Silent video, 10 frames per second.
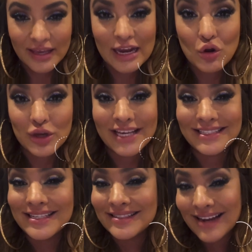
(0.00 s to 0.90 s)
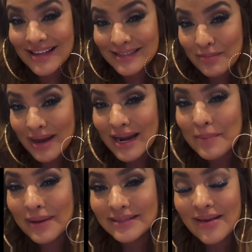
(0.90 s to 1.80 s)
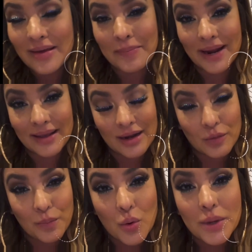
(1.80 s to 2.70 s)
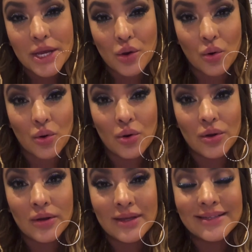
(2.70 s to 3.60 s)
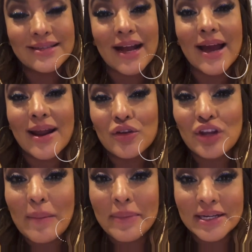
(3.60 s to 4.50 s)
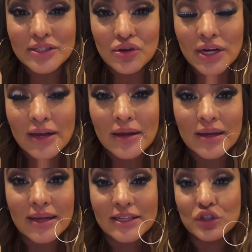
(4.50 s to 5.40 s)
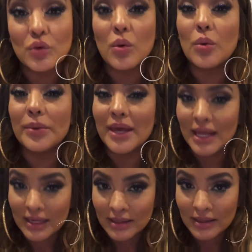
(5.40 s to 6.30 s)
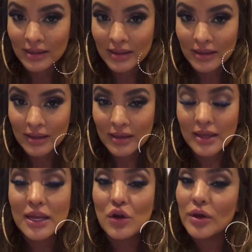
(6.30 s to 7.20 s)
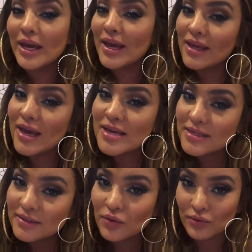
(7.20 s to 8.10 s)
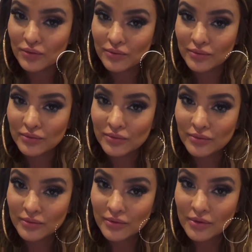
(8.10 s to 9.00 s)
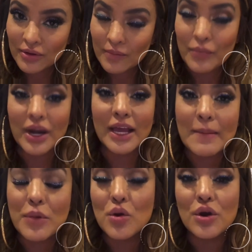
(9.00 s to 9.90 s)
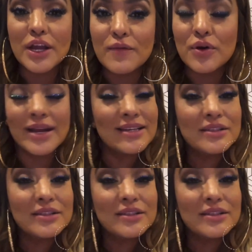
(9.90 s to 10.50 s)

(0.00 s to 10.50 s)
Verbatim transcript: que lo que hiciste la semana pasada para que el público sacara a otra persona estuvo bien. Y lo que ella hizo, por ejemplo, con Ivonne,